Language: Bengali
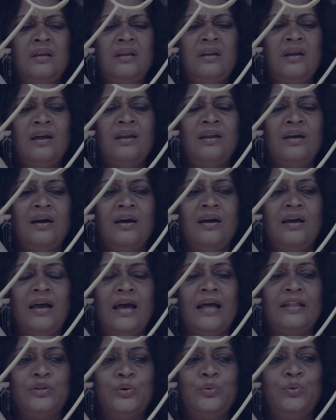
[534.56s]
না না
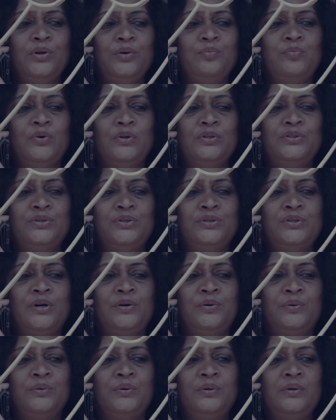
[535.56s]
এত করে বলছো
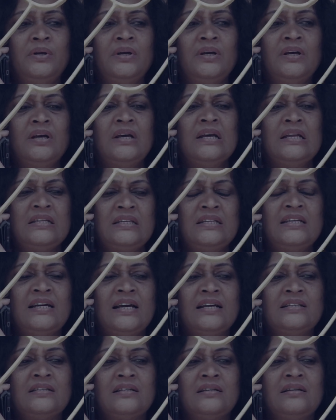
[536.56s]
যখন
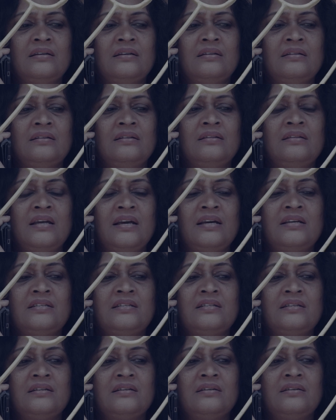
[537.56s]
ঠিক আছে
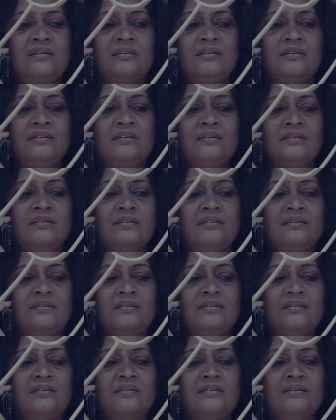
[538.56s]
দেখছি থ্যাংক